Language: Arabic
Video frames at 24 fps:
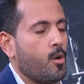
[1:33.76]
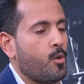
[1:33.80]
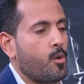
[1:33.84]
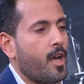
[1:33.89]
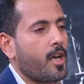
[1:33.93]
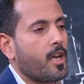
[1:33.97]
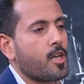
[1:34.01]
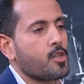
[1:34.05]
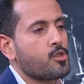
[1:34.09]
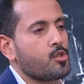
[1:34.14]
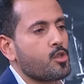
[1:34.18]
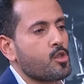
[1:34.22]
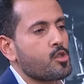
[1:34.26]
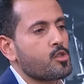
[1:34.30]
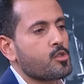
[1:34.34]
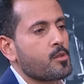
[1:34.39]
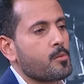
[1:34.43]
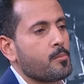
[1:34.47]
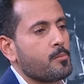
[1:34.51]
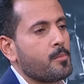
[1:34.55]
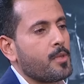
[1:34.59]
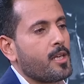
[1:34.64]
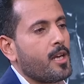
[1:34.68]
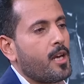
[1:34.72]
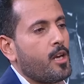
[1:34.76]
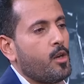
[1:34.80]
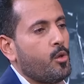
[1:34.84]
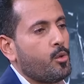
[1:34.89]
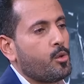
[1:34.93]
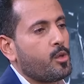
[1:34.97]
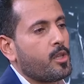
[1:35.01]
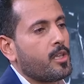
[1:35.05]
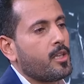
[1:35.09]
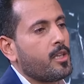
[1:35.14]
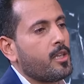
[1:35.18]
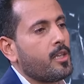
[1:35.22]
هناك جزء من
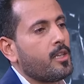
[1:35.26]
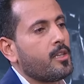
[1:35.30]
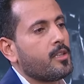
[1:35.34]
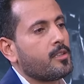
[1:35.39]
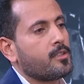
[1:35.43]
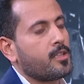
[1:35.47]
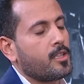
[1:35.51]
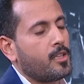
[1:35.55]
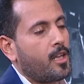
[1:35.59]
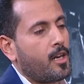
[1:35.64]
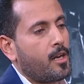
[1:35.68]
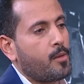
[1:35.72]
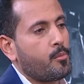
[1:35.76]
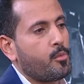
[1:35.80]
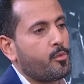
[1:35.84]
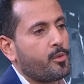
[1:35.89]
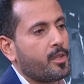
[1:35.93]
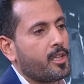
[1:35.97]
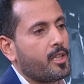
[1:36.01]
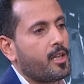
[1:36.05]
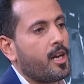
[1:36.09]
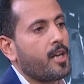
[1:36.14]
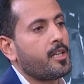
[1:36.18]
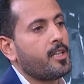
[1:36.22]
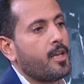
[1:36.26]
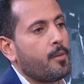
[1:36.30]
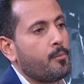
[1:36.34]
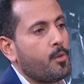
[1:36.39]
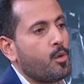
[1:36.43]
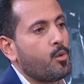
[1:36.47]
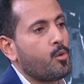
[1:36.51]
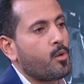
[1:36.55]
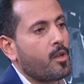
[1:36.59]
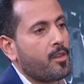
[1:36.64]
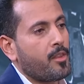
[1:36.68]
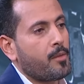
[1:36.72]
الحوثيين تدربوا في ايران
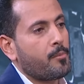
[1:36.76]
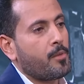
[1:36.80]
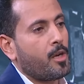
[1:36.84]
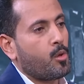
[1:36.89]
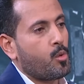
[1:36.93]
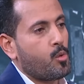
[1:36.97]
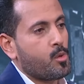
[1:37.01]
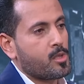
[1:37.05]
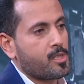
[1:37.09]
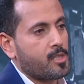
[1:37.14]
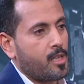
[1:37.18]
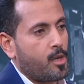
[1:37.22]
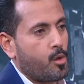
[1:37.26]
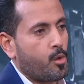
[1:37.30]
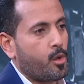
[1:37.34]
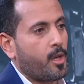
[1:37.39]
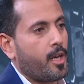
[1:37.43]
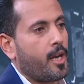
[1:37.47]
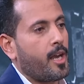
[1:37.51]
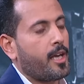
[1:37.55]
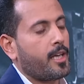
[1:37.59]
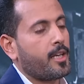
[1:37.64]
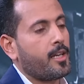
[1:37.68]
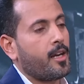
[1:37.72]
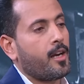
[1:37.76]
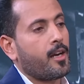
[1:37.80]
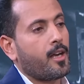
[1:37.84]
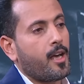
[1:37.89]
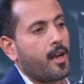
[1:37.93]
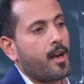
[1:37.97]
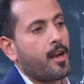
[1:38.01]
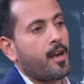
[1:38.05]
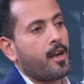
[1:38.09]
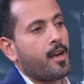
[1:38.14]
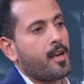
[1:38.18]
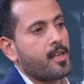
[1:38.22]
يعملون ضمن القوى الصاروخيه لكن
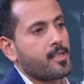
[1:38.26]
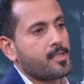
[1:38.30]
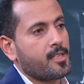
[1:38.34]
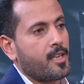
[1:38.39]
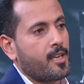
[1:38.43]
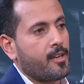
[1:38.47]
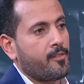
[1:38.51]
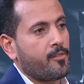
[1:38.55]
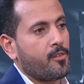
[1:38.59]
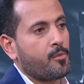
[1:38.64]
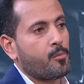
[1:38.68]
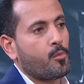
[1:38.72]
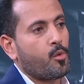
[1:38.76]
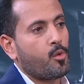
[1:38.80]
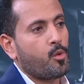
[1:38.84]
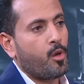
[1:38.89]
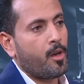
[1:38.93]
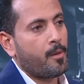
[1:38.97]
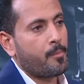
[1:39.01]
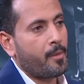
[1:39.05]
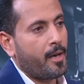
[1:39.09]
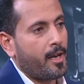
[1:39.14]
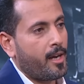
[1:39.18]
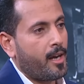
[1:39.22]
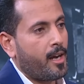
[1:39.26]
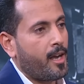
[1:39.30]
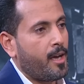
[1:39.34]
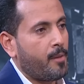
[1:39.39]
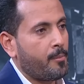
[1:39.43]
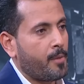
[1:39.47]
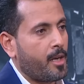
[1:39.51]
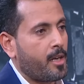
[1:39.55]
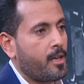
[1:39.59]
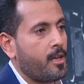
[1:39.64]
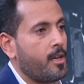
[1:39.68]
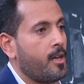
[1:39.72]
القرار العسكري في موضوع البحر
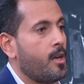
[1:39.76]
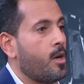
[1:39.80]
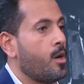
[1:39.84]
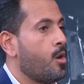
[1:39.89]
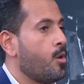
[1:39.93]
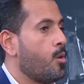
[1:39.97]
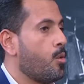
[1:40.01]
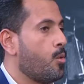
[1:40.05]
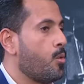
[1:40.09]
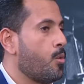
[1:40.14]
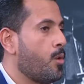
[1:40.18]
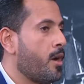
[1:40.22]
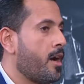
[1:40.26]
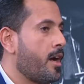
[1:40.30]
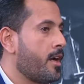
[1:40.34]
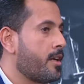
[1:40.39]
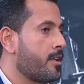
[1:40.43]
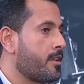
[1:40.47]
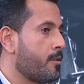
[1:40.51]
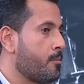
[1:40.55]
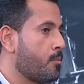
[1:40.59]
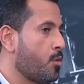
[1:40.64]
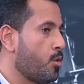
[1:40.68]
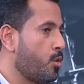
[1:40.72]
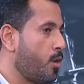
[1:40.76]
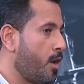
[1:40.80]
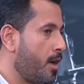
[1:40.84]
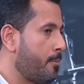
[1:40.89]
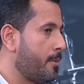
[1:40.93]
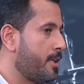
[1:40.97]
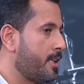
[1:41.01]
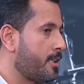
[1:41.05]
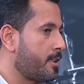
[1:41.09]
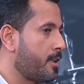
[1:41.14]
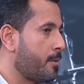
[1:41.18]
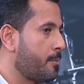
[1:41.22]
الاحمر وايضا موضوع
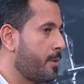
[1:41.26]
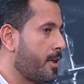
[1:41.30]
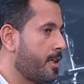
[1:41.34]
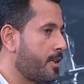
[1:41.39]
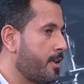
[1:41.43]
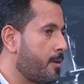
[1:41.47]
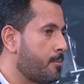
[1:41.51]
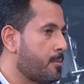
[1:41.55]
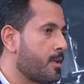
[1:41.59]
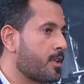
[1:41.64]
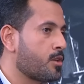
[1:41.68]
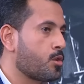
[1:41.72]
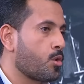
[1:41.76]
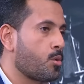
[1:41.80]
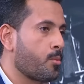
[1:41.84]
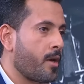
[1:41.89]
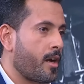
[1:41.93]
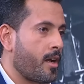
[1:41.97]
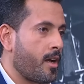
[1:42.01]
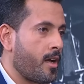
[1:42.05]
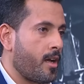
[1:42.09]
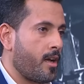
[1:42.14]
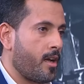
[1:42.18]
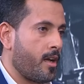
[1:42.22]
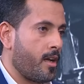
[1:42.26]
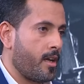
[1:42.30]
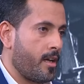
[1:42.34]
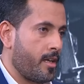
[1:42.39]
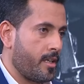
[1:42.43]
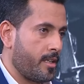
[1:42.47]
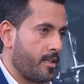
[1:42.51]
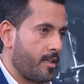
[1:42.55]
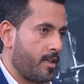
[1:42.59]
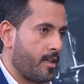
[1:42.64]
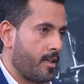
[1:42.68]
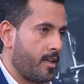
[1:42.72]
العمليه البحريه بيد نعم. خبراء نعم. آه،
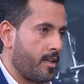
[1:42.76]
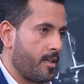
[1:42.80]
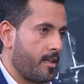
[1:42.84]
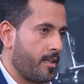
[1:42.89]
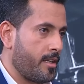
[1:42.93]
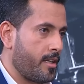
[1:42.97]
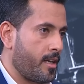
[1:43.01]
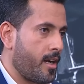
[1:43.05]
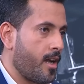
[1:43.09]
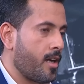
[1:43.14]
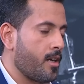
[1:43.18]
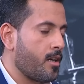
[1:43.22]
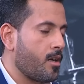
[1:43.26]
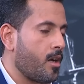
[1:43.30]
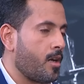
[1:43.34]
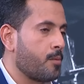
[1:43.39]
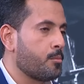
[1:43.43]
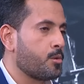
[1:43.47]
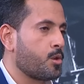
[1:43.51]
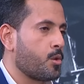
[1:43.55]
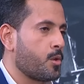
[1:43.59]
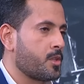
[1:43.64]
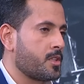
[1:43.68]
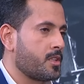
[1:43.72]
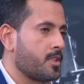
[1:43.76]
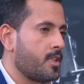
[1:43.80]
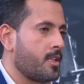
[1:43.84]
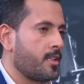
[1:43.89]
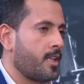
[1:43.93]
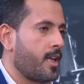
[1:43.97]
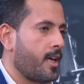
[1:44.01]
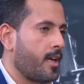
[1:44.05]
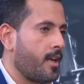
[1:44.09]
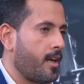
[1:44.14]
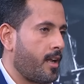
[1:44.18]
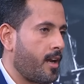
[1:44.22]
ايران
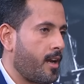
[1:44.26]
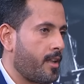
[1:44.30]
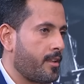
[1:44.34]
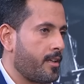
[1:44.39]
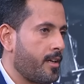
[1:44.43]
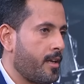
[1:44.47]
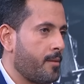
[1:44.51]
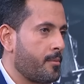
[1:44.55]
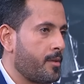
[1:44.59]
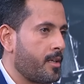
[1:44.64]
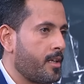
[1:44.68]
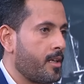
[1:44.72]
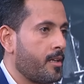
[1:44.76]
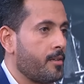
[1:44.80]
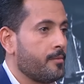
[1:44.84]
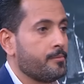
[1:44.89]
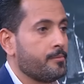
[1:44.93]
المتواجدين داخل الاراضي اليمنيه فاذا